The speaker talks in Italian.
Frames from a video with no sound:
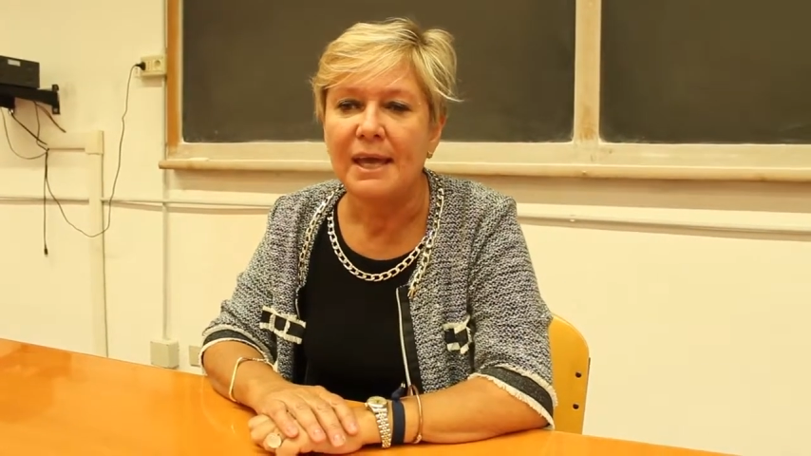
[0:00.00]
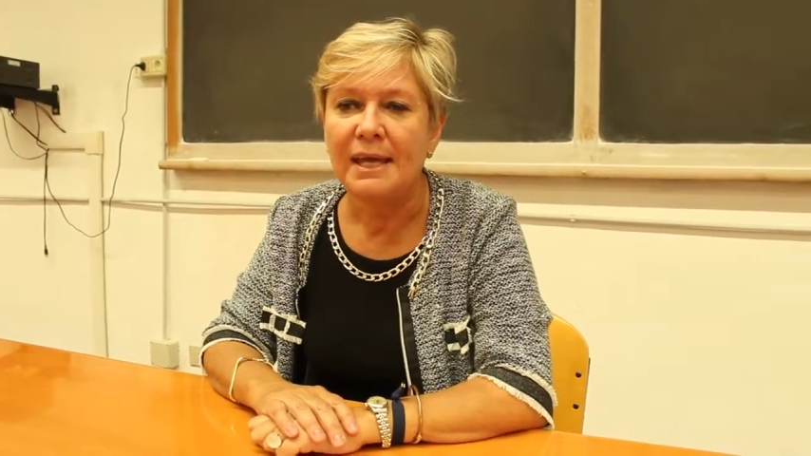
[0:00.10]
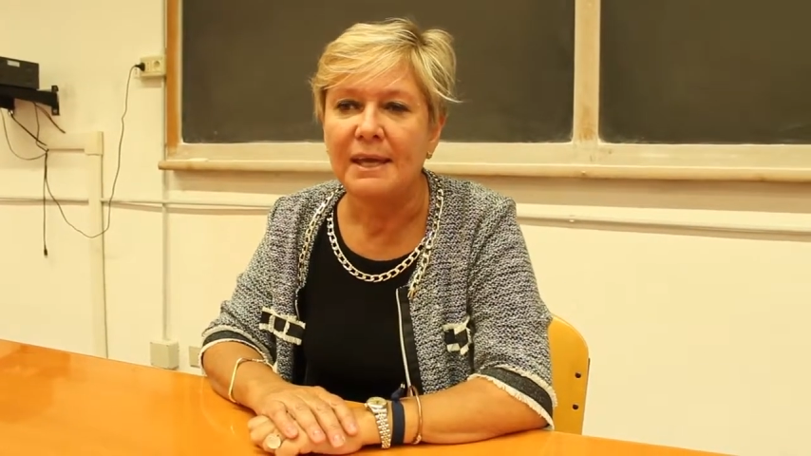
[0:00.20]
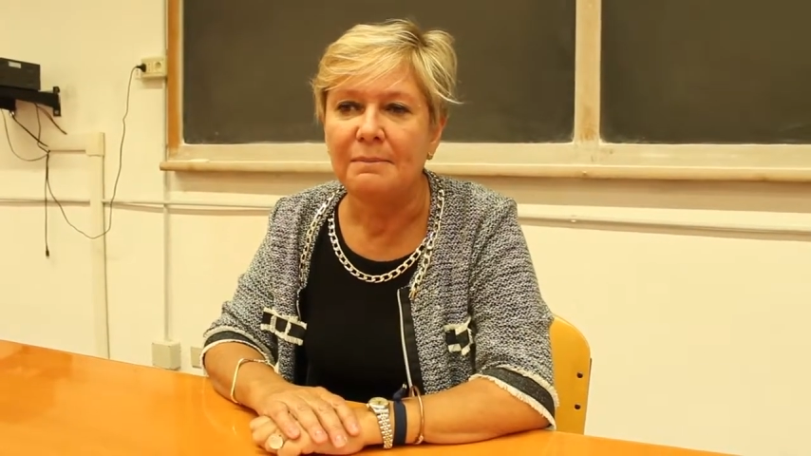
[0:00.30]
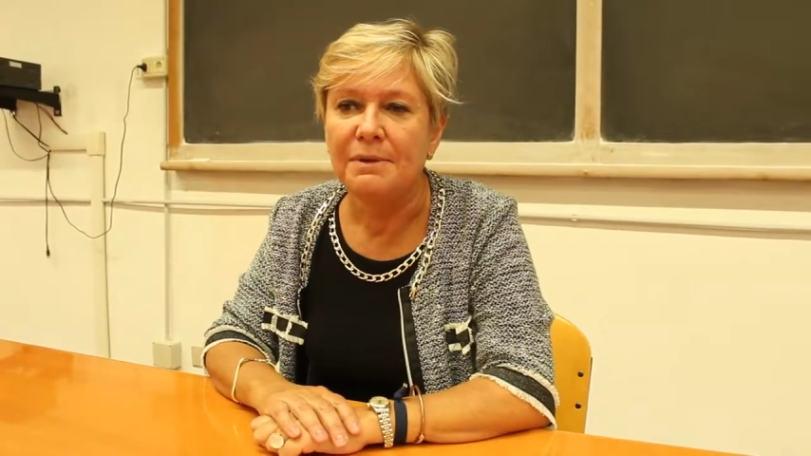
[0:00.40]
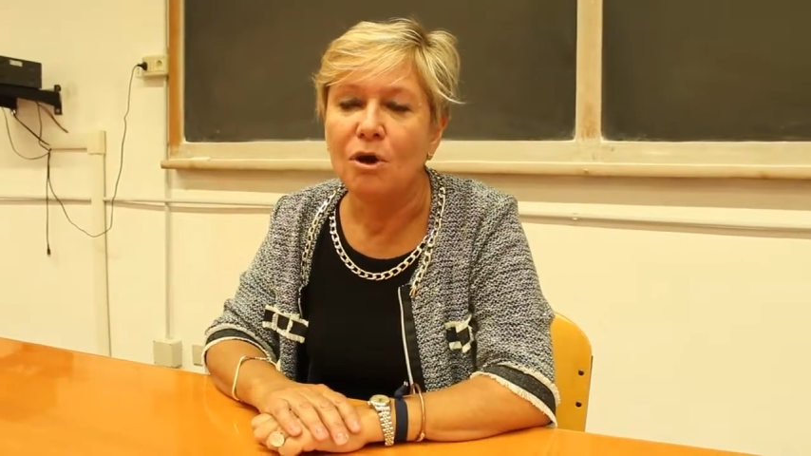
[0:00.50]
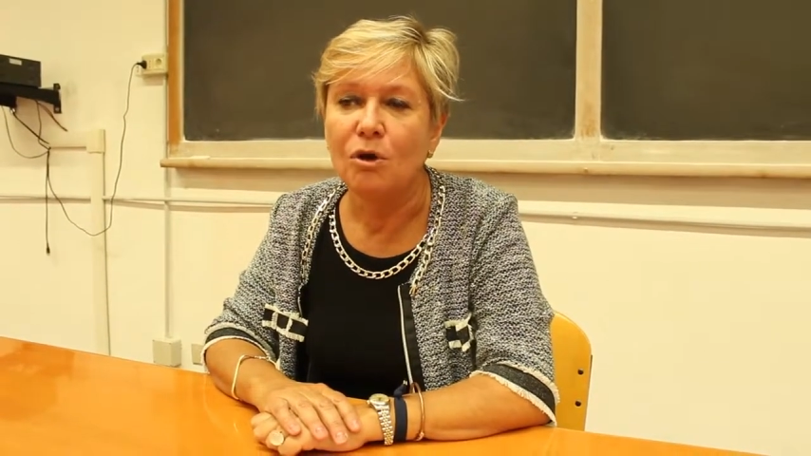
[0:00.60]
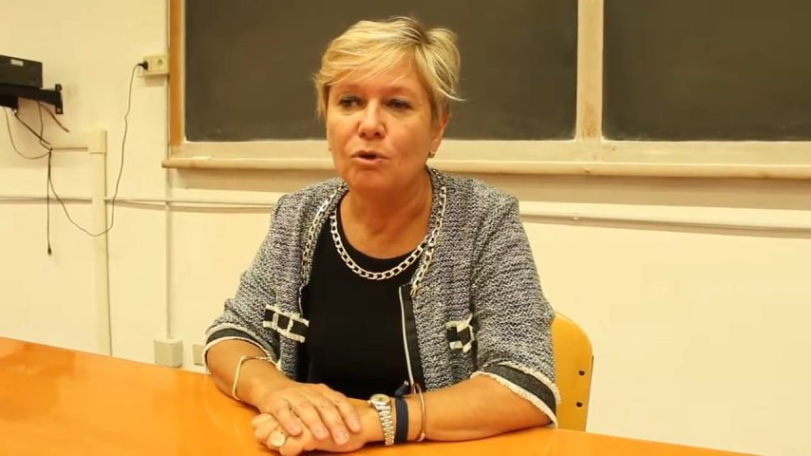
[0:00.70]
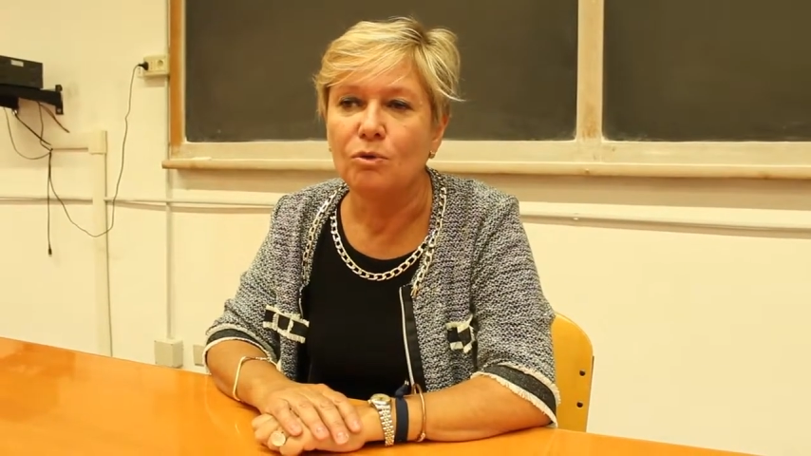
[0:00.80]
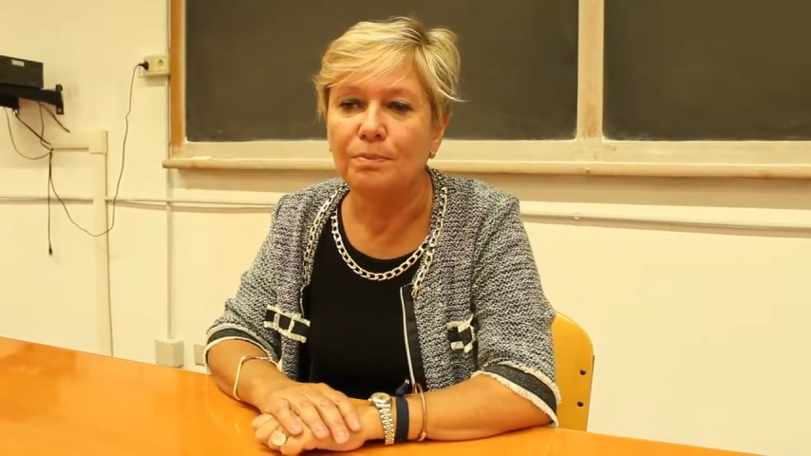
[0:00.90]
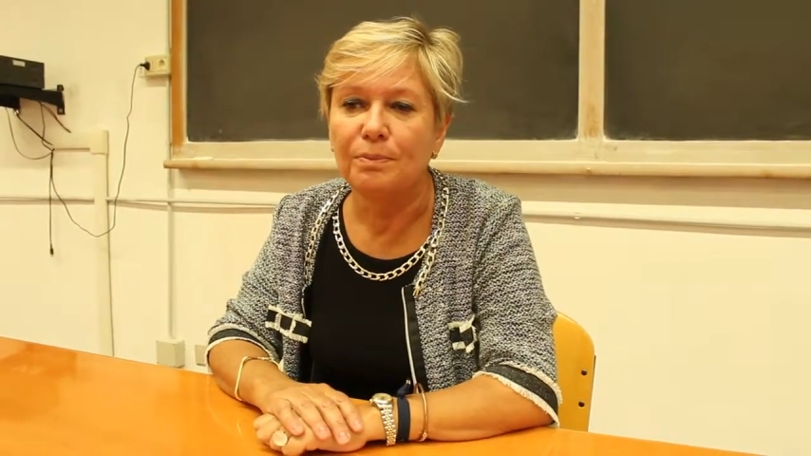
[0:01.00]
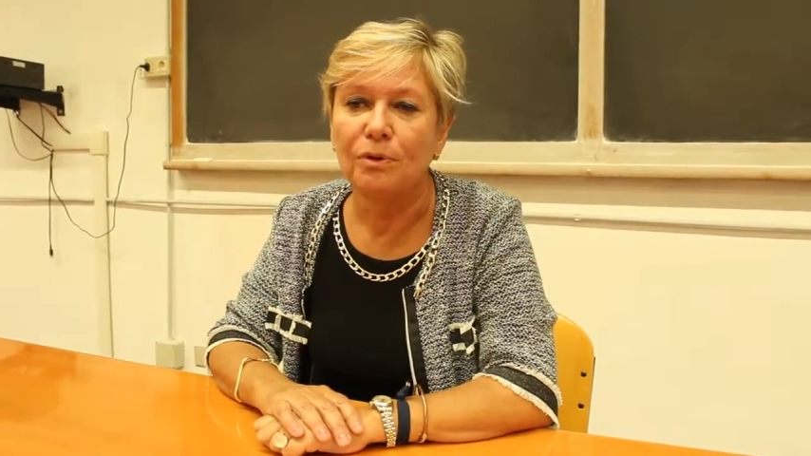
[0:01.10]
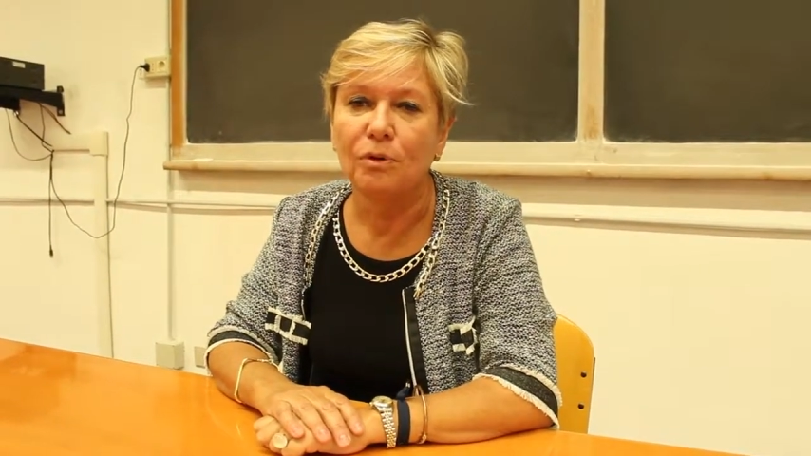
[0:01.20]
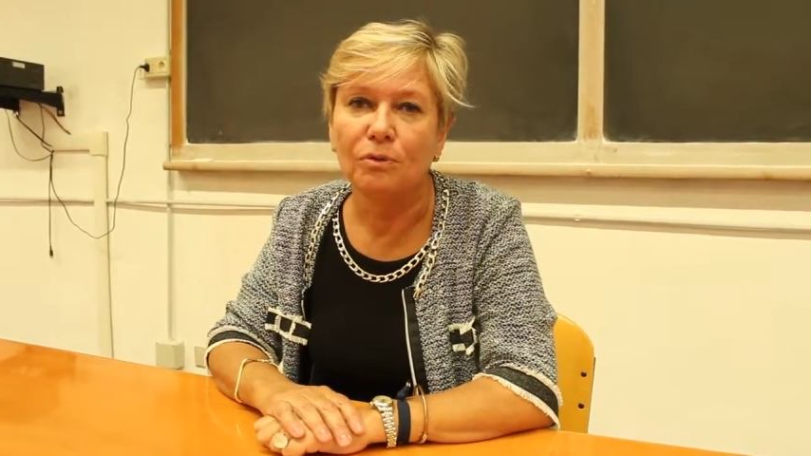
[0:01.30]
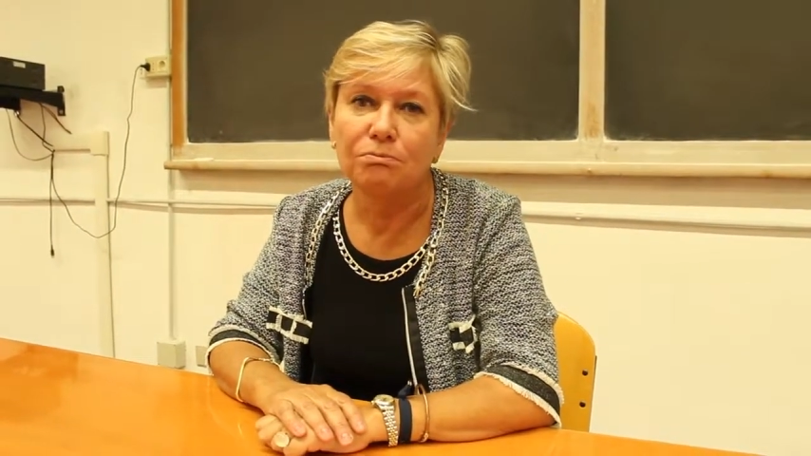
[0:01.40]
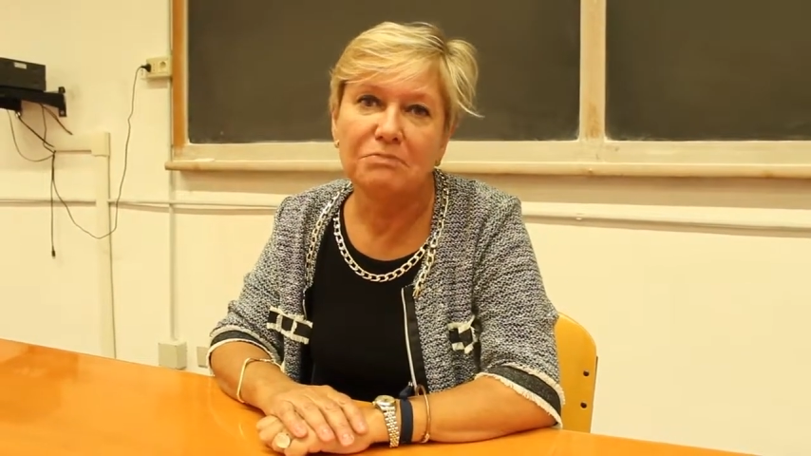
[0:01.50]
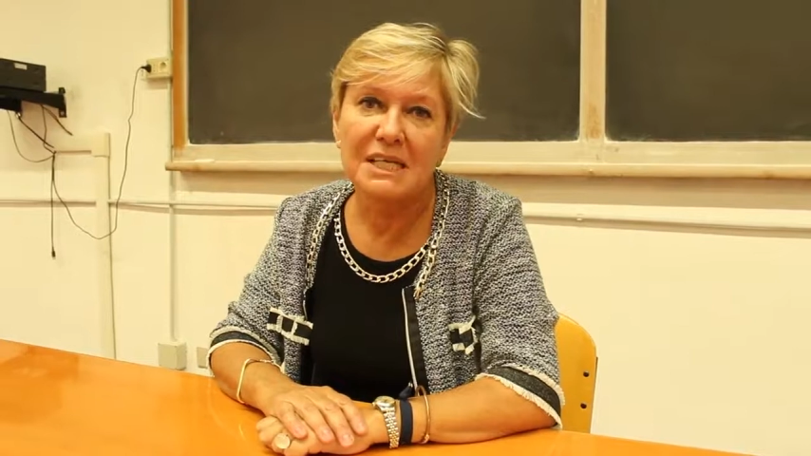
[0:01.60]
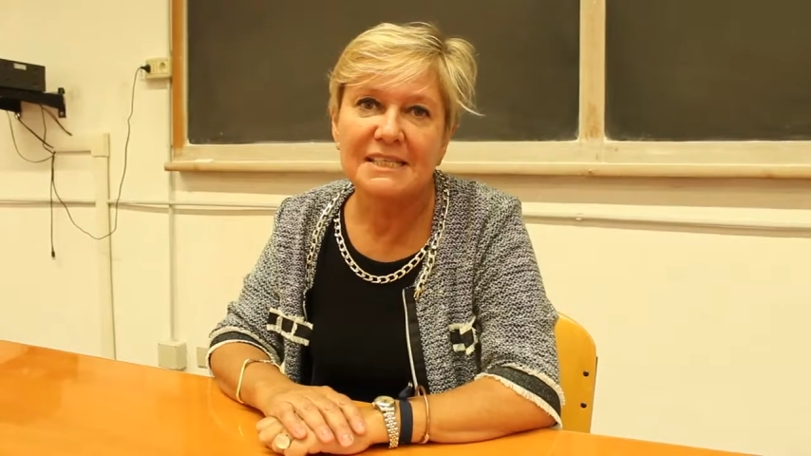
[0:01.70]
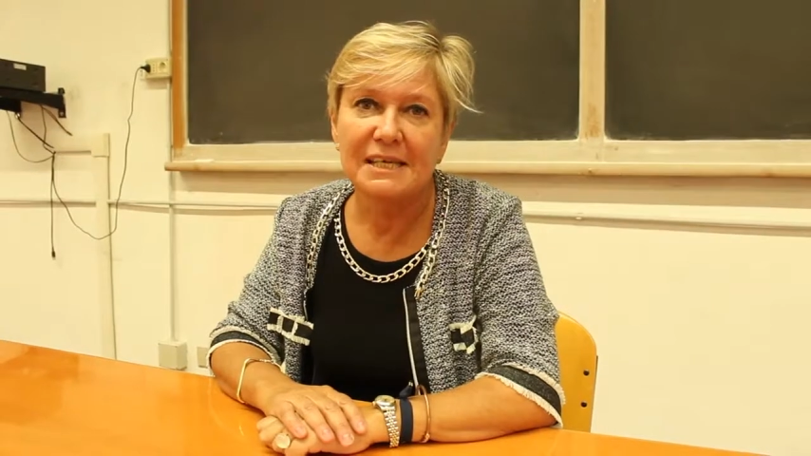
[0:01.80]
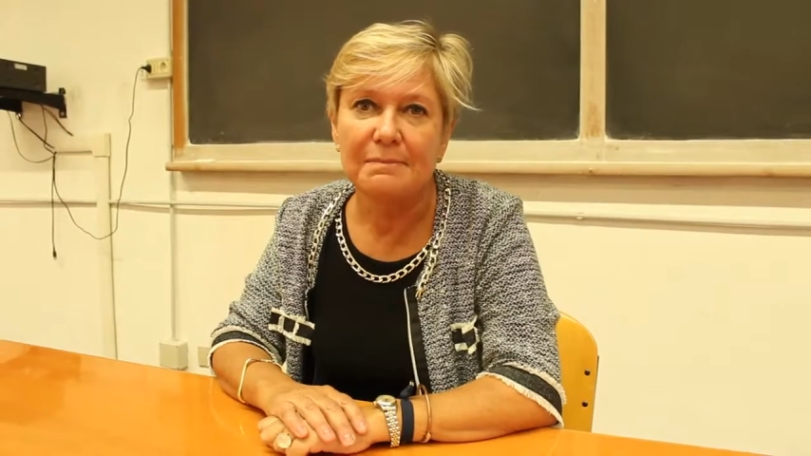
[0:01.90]
e mi occupo
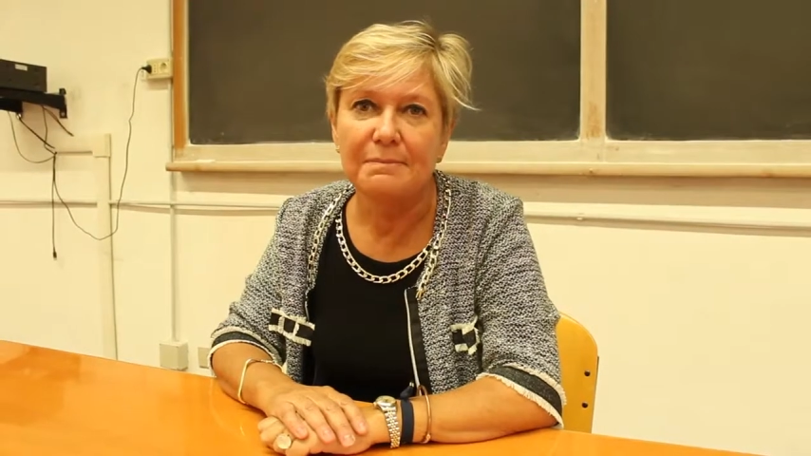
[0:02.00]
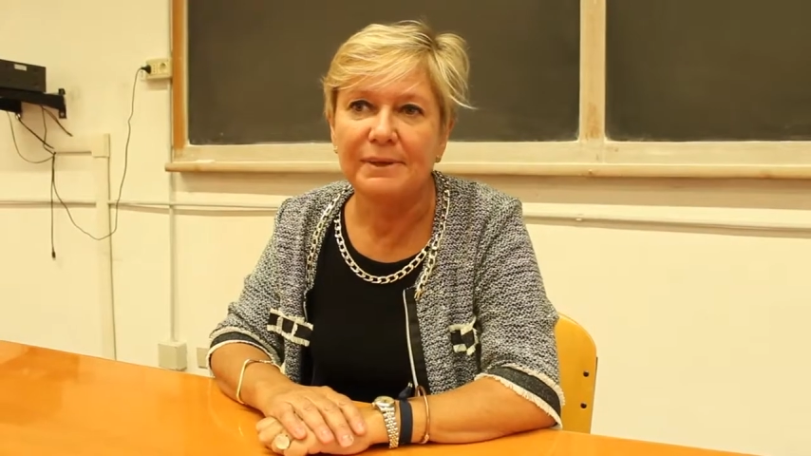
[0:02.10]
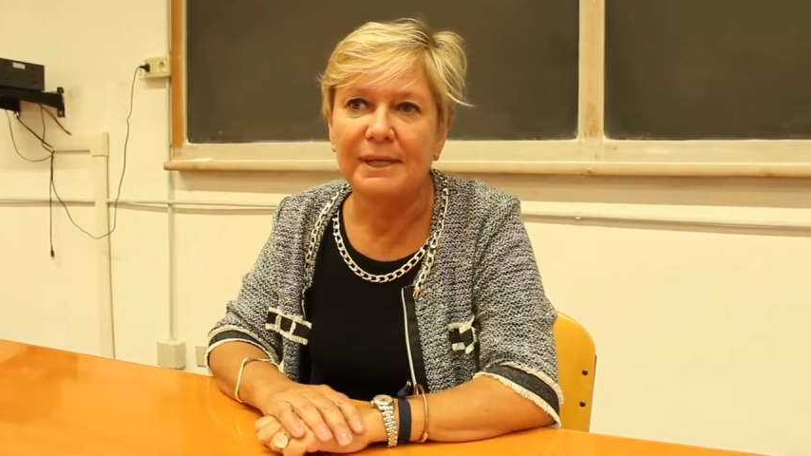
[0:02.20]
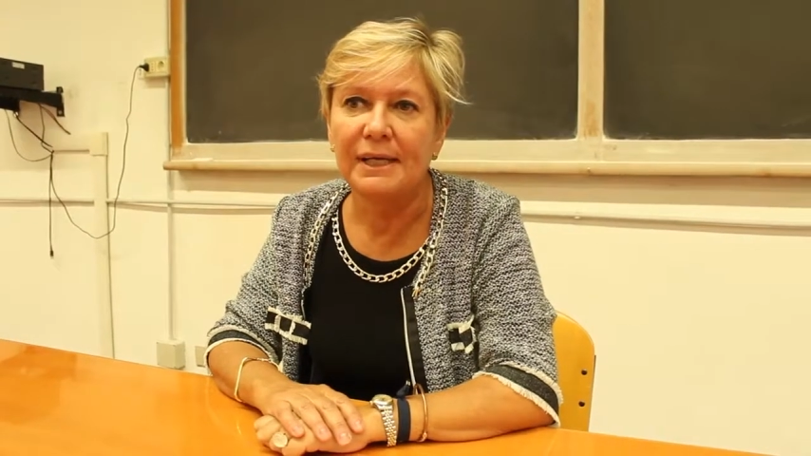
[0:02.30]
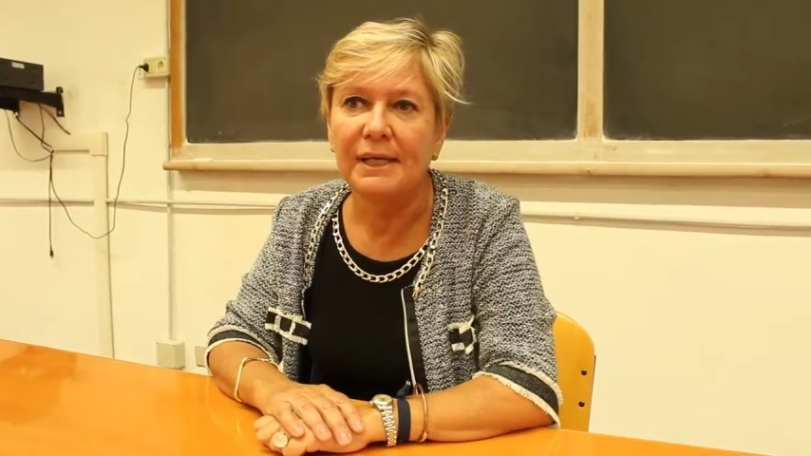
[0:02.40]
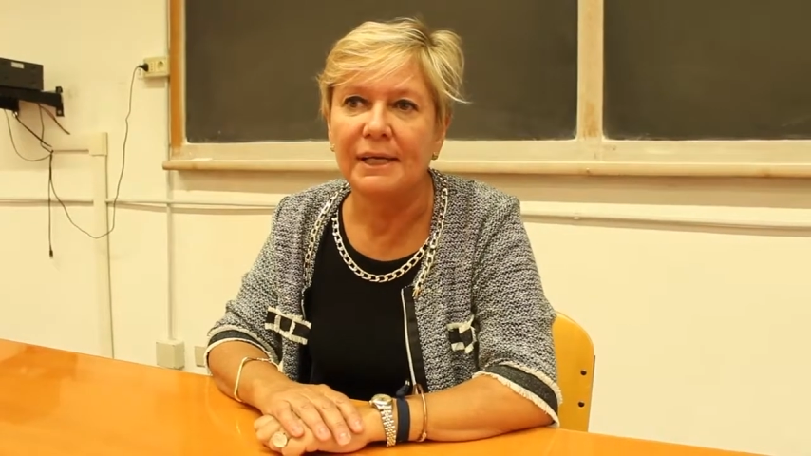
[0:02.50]
da sempre,